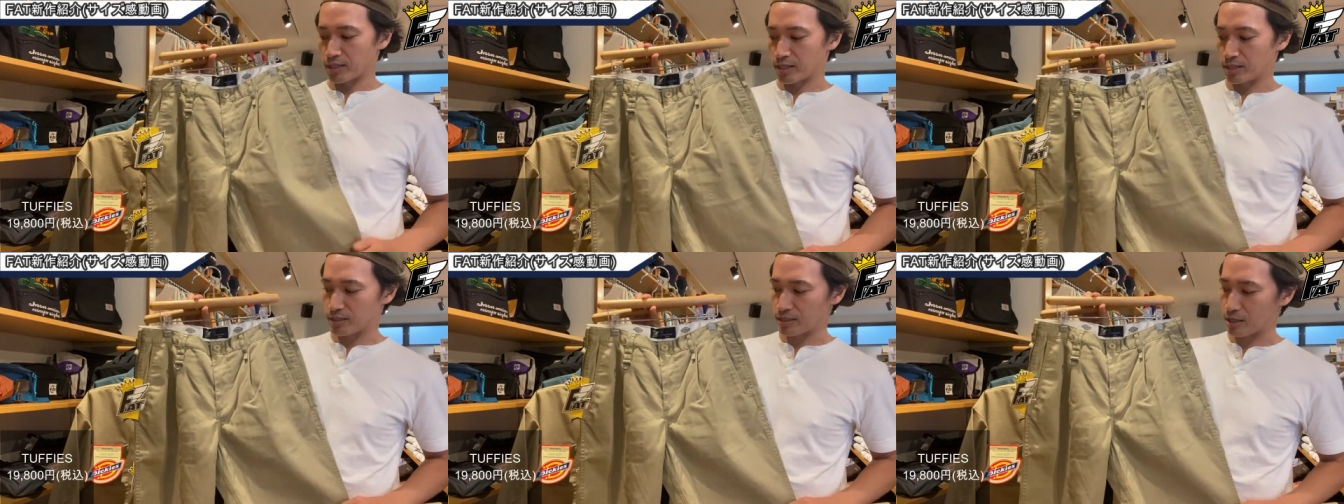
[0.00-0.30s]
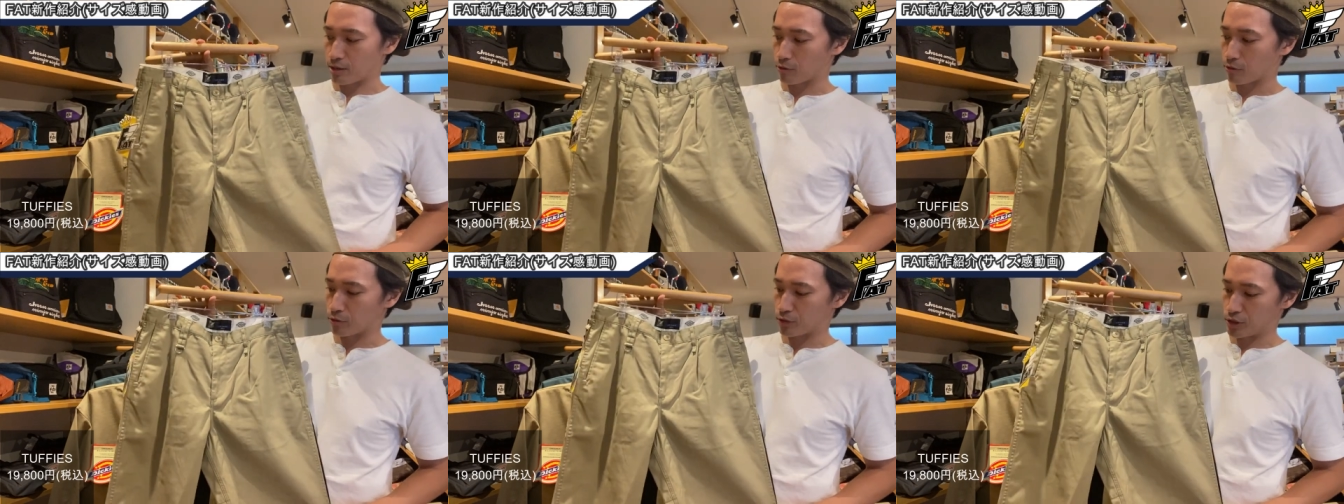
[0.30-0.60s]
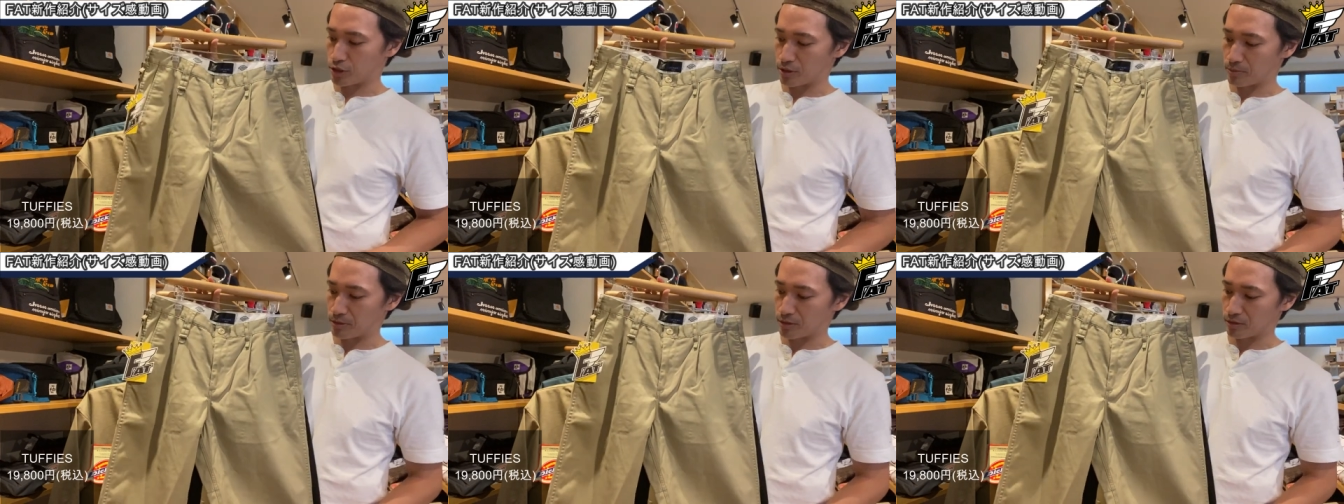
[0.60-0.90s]
ぜひ参考
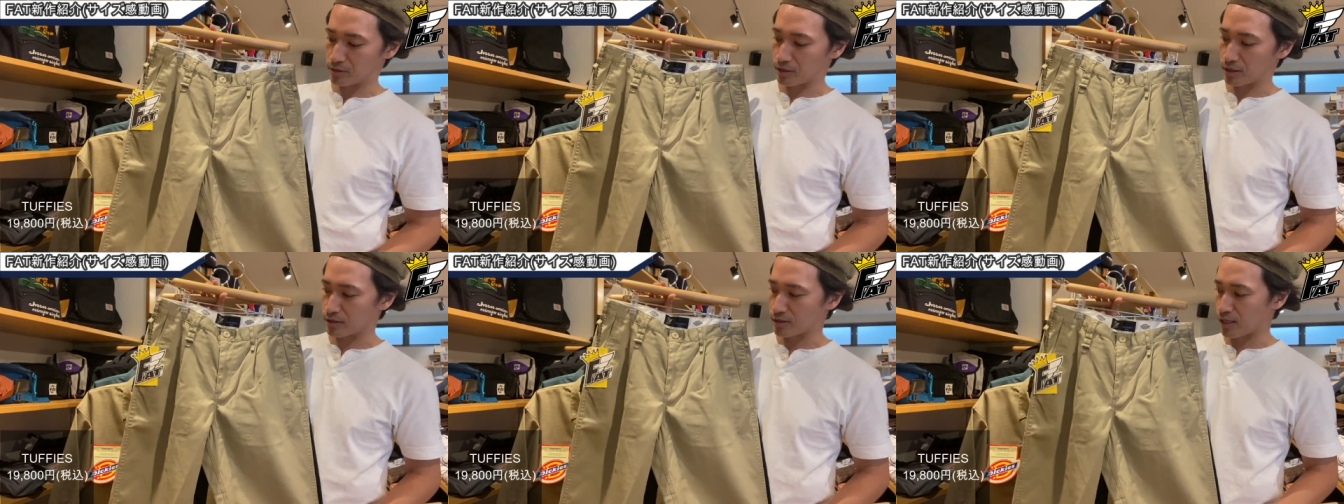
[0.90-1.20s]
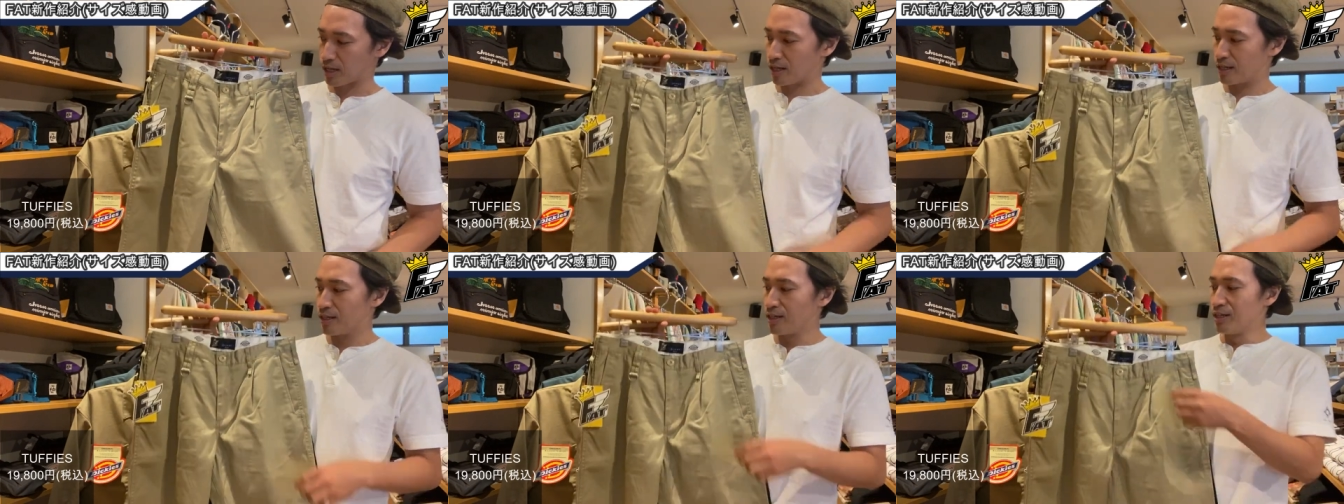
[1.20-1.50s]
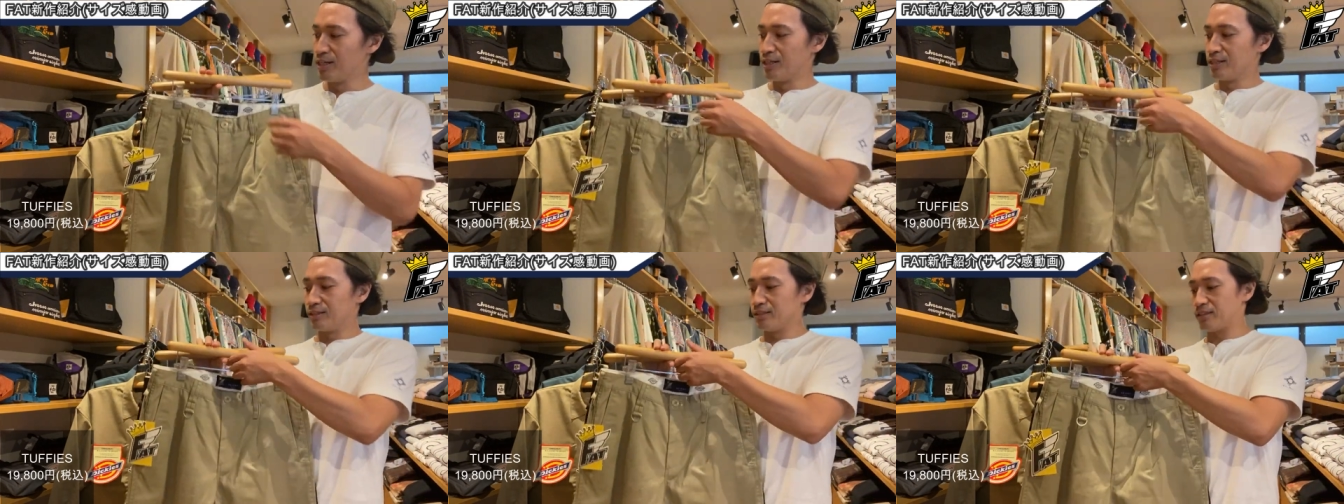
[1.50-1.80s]
にしてみてください。
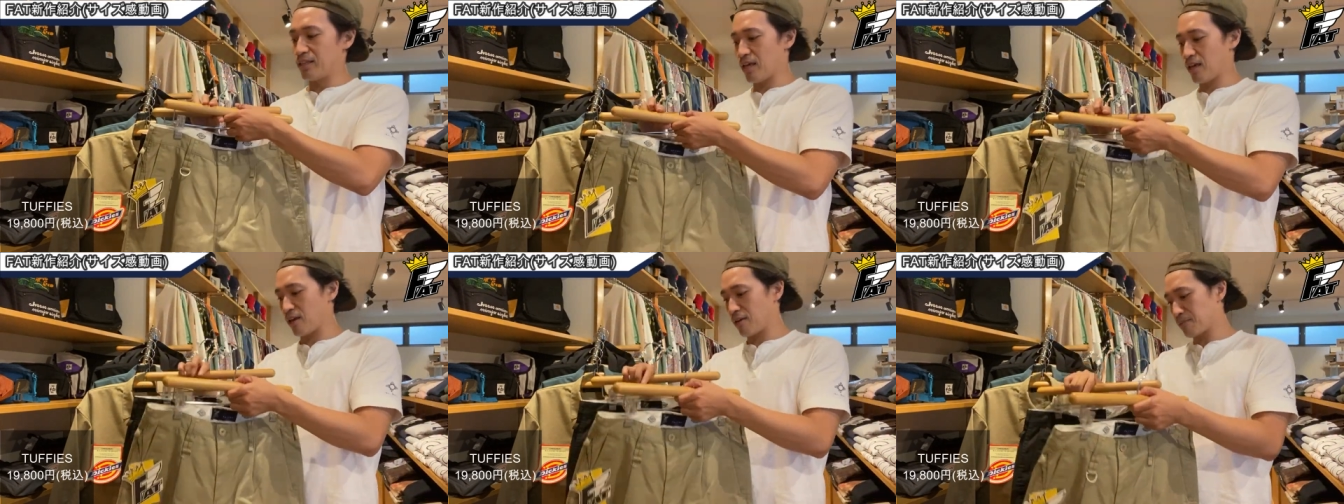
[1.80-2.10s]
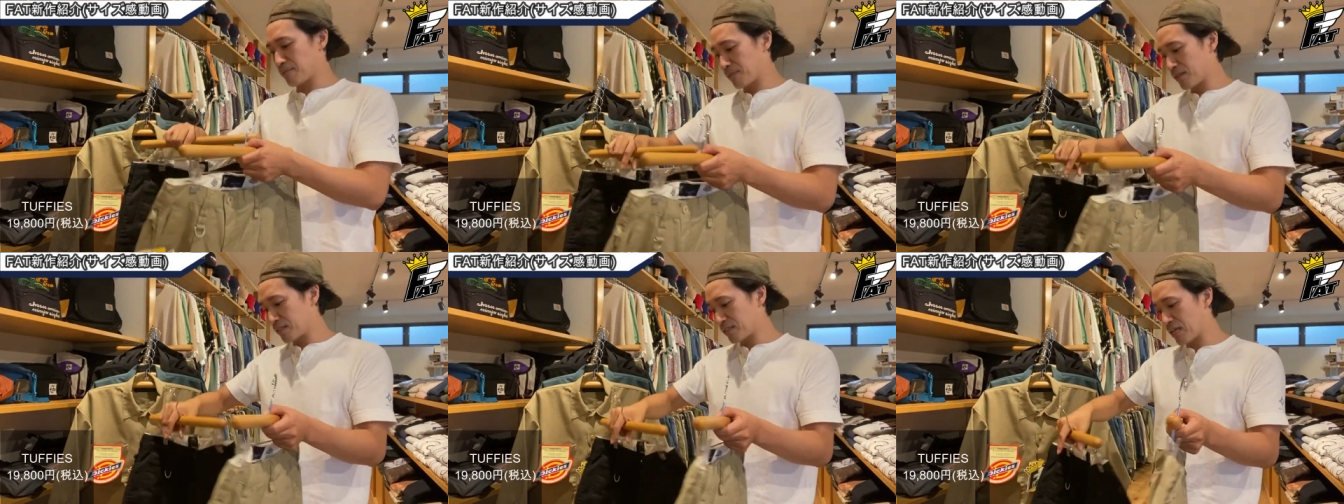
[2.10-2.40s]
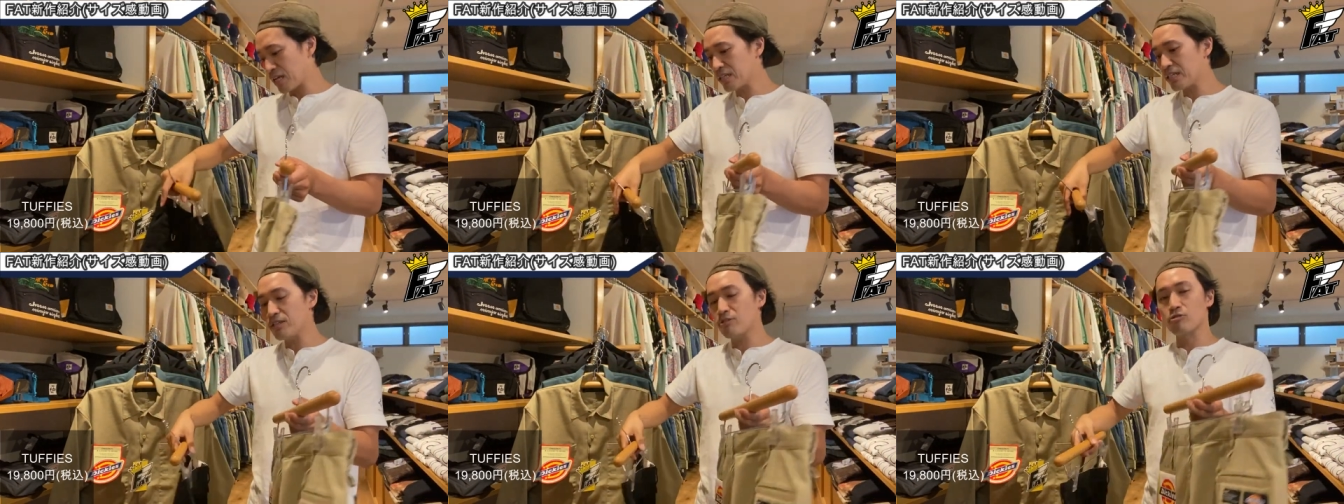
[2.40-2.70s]
で、
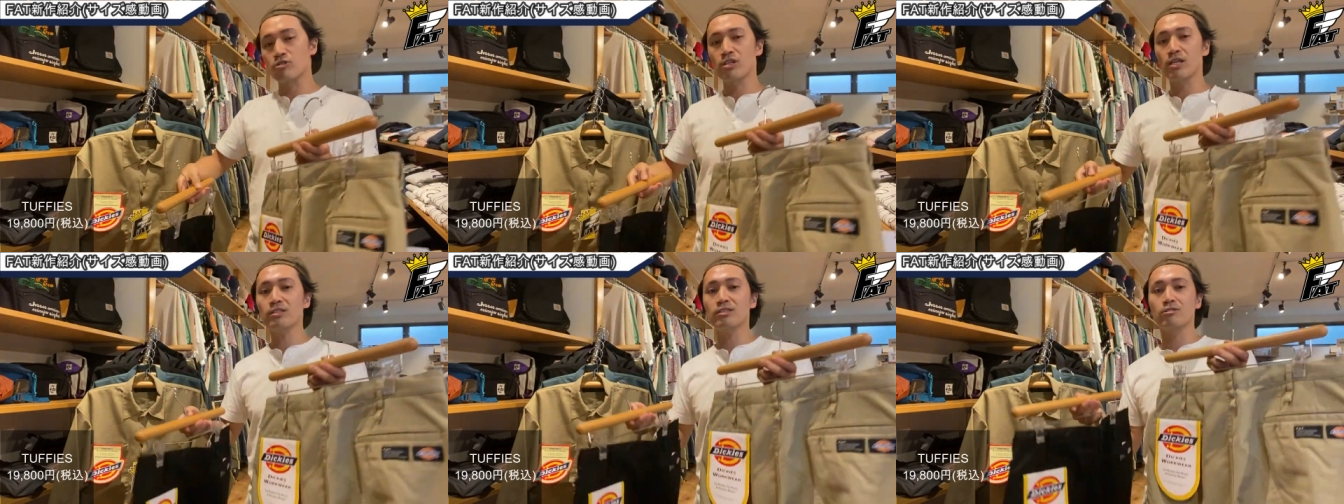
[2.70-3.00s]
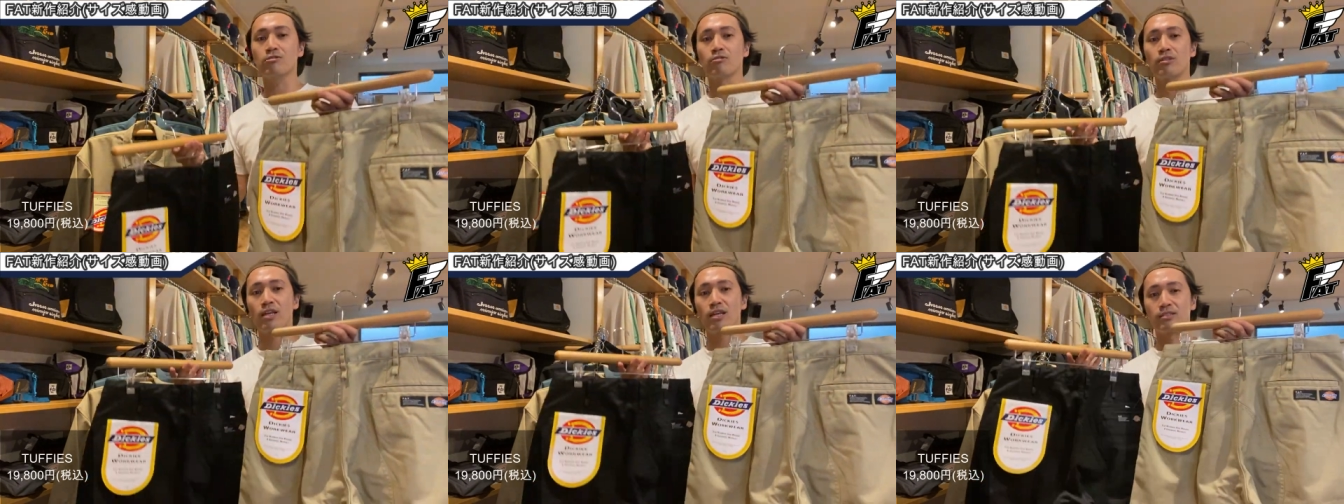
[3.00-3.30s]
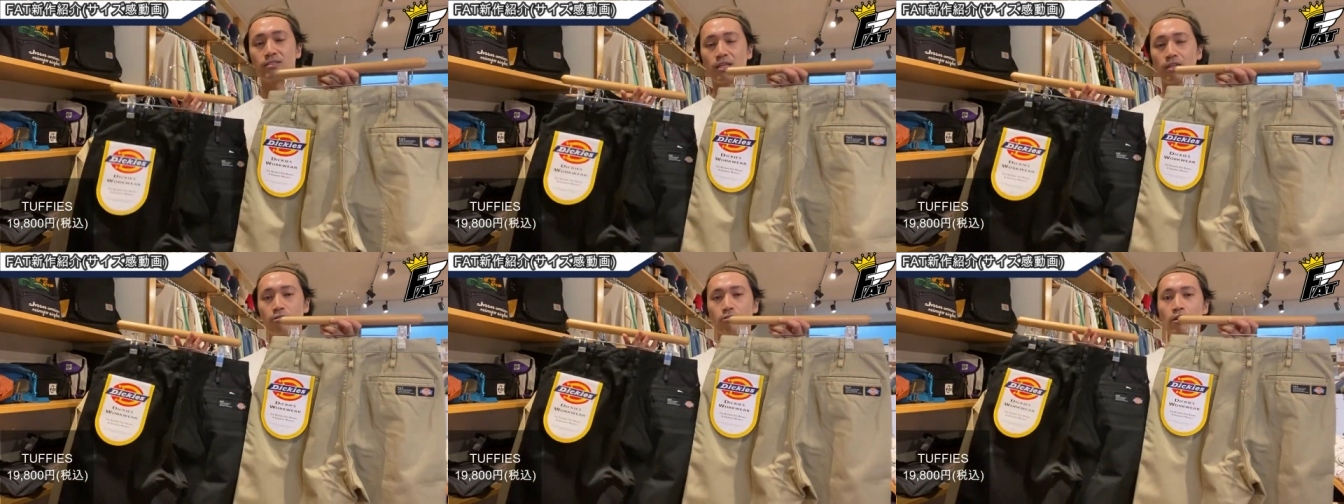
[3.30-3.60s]
さっきのシャツと
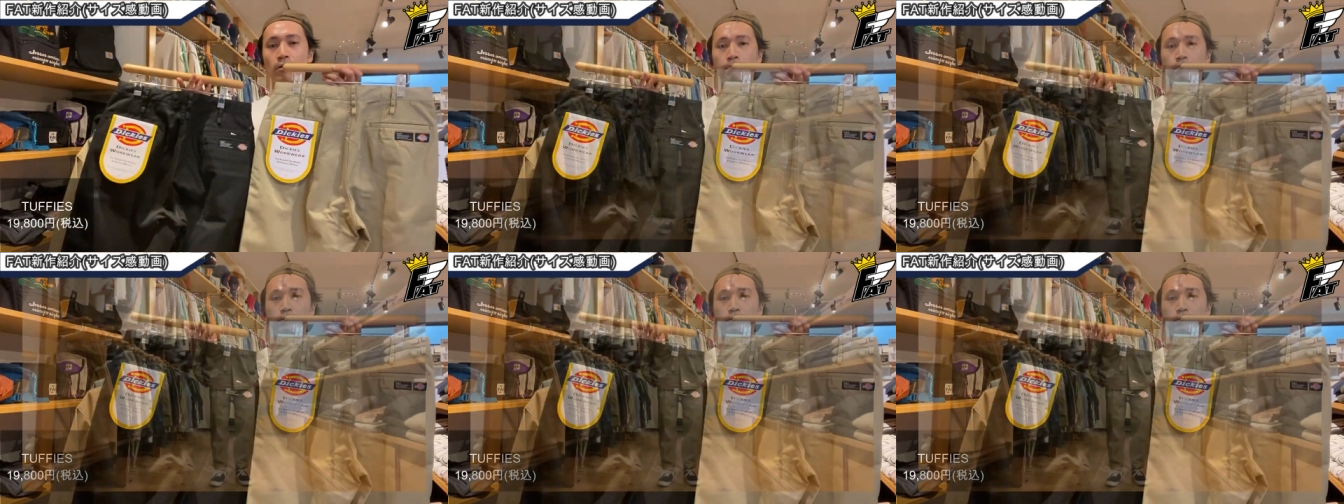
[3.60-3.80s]
ね、セット